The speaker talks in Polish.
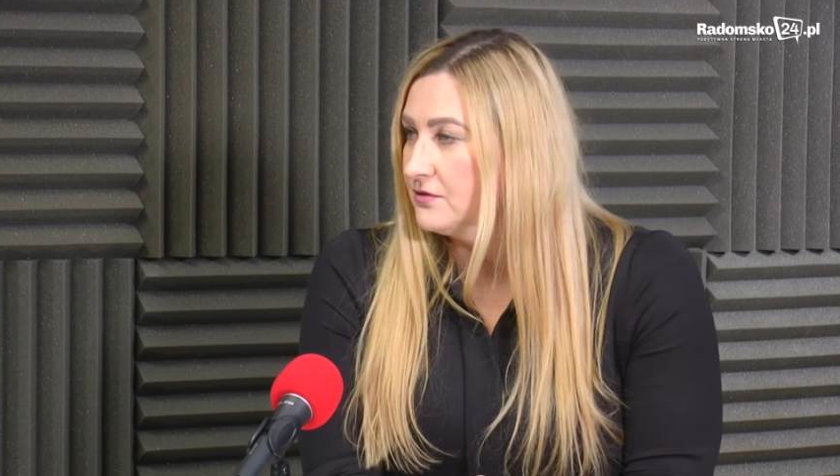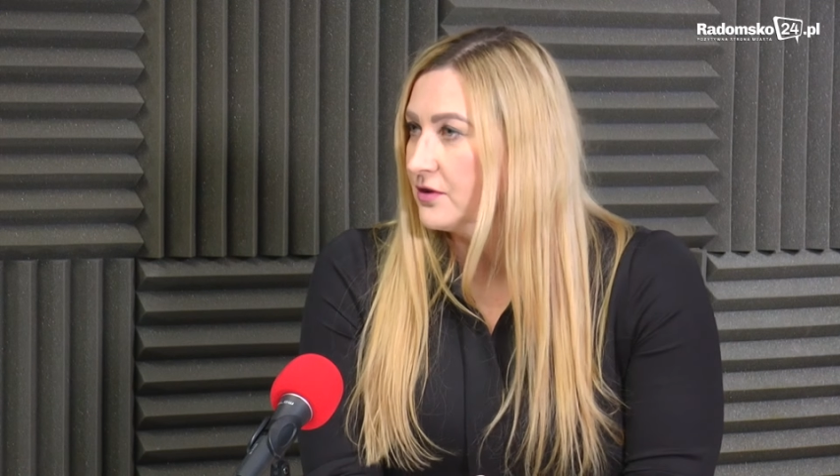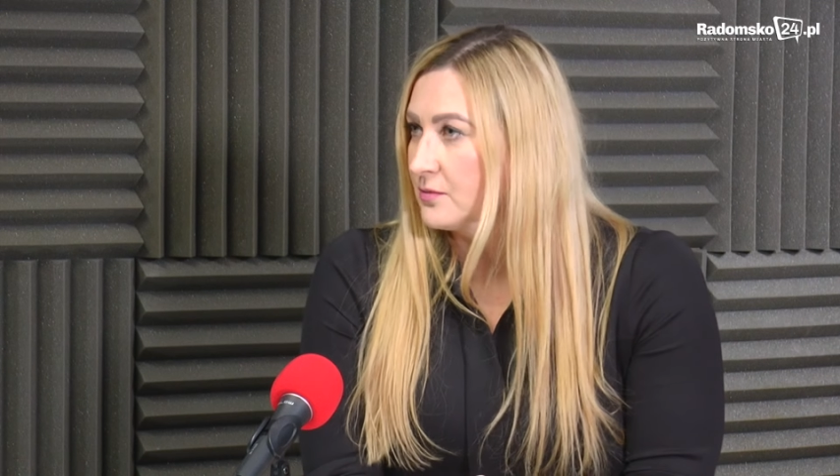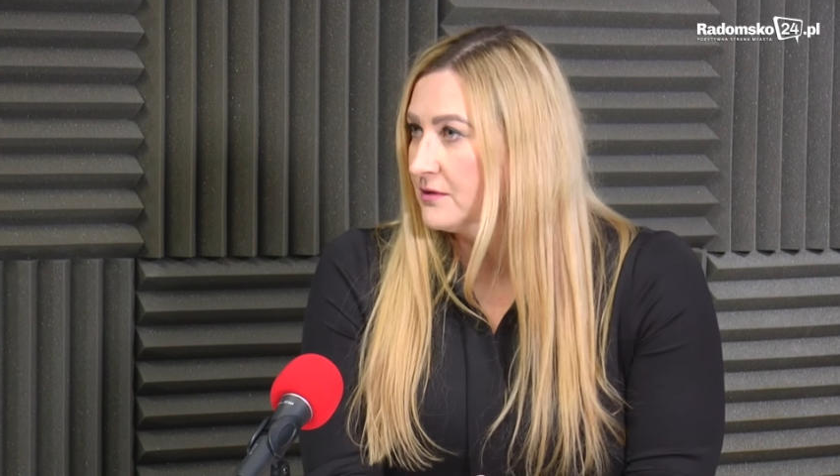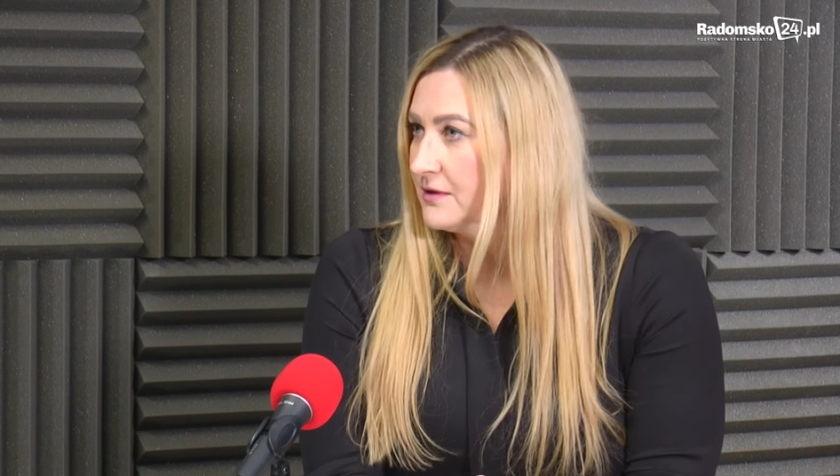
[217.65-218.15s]
i
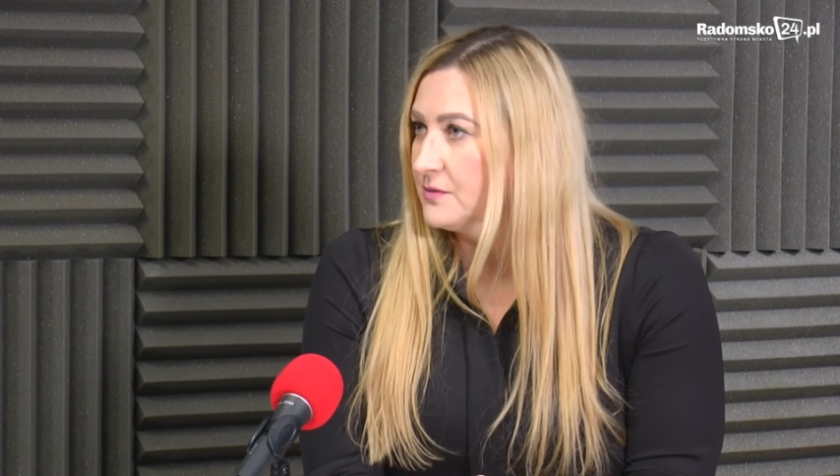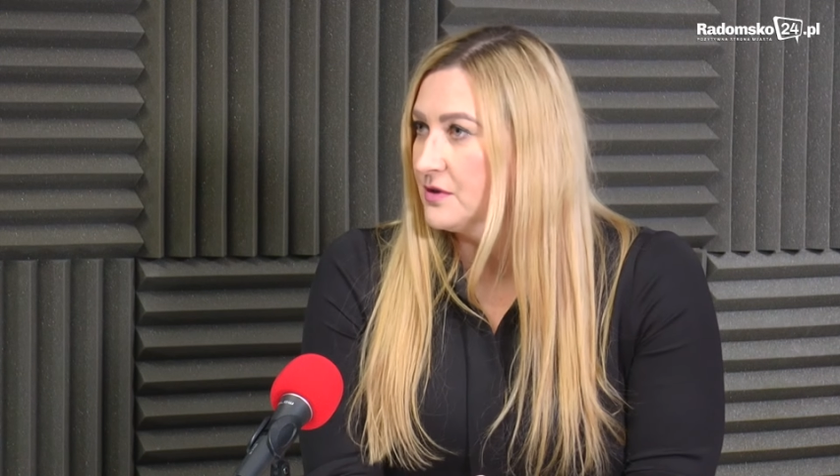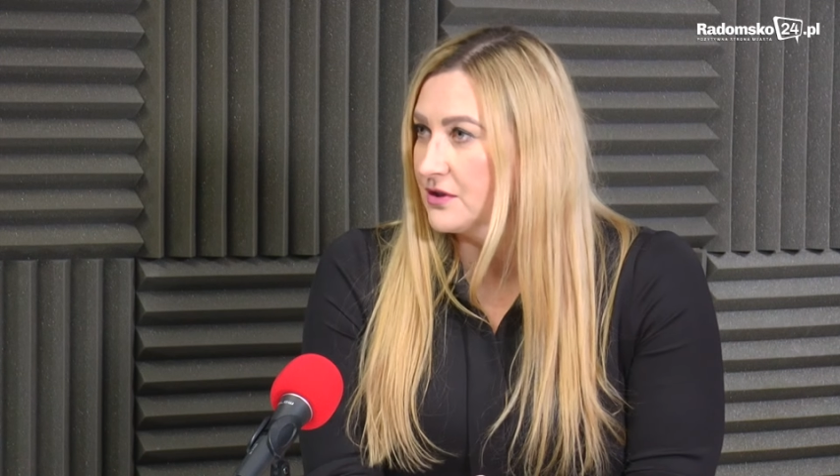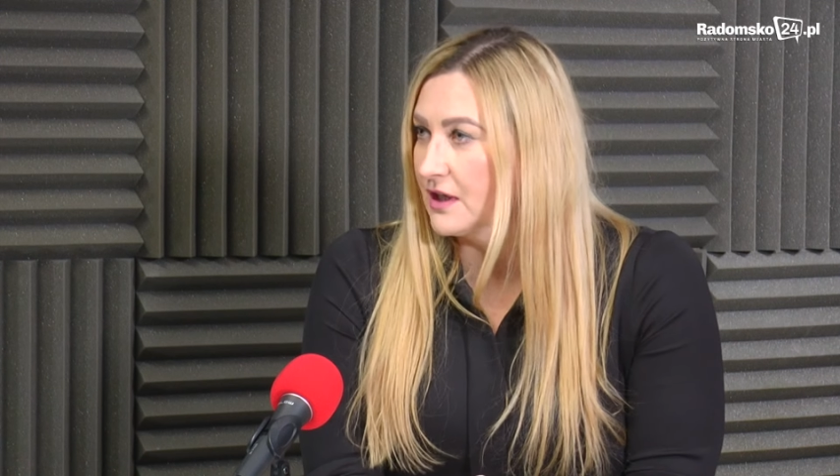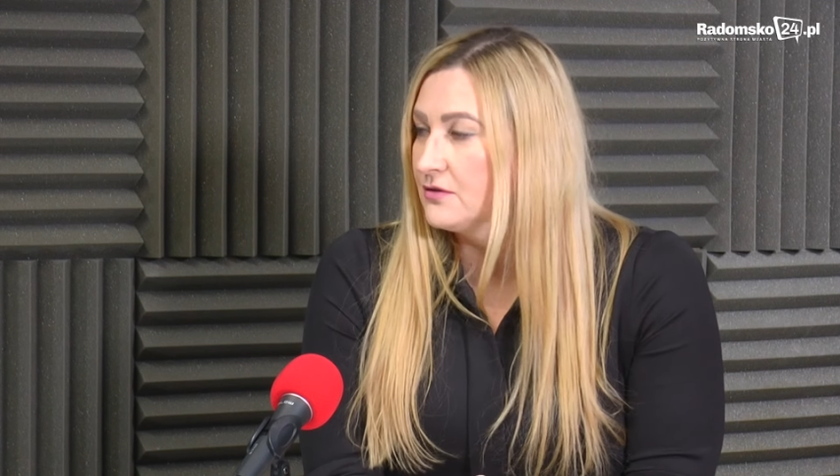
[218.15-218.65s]
informować
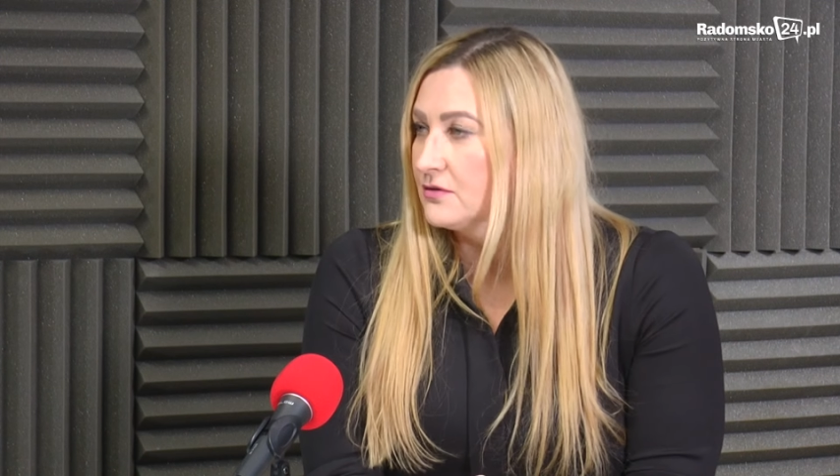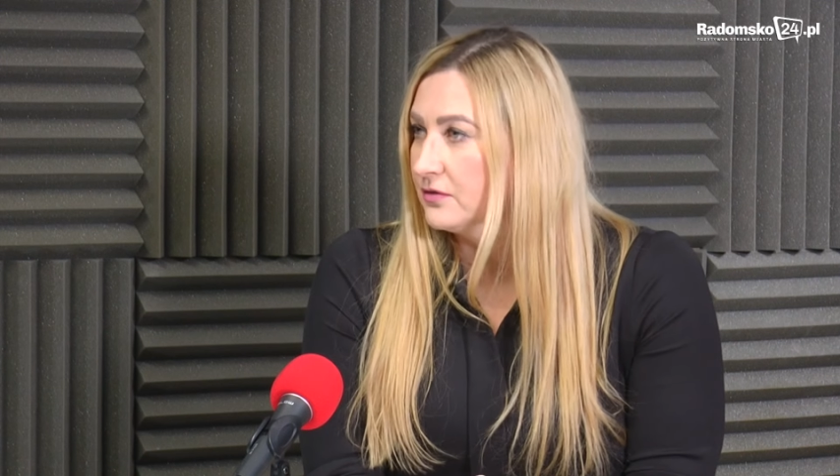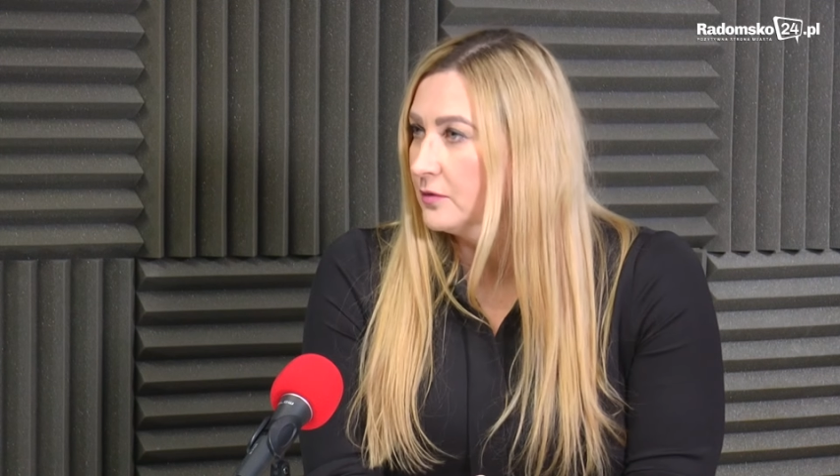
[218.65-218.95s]
mieszkańców,